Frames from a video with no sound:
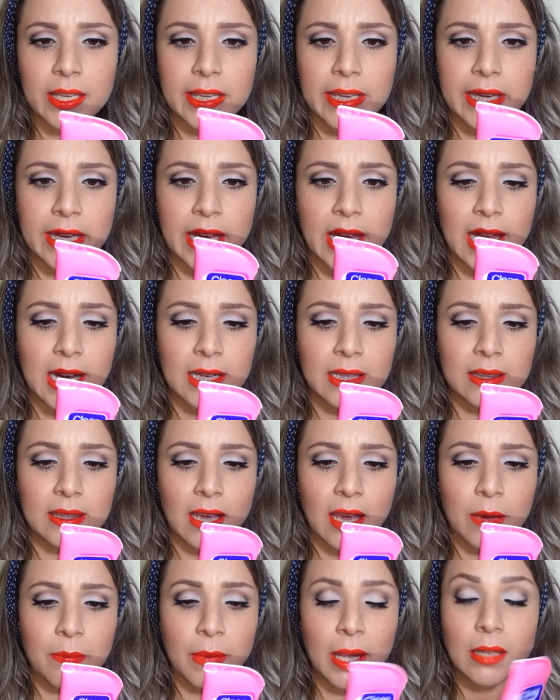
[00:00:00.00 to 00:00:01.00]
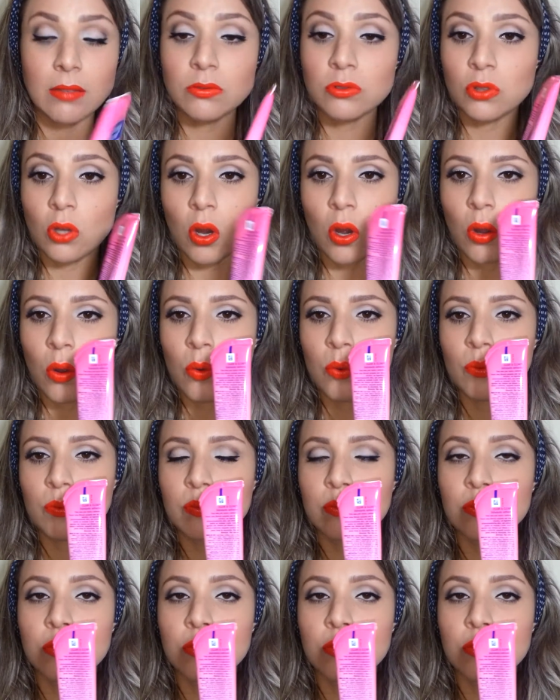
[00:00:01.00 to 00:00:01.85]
que ele tem mentol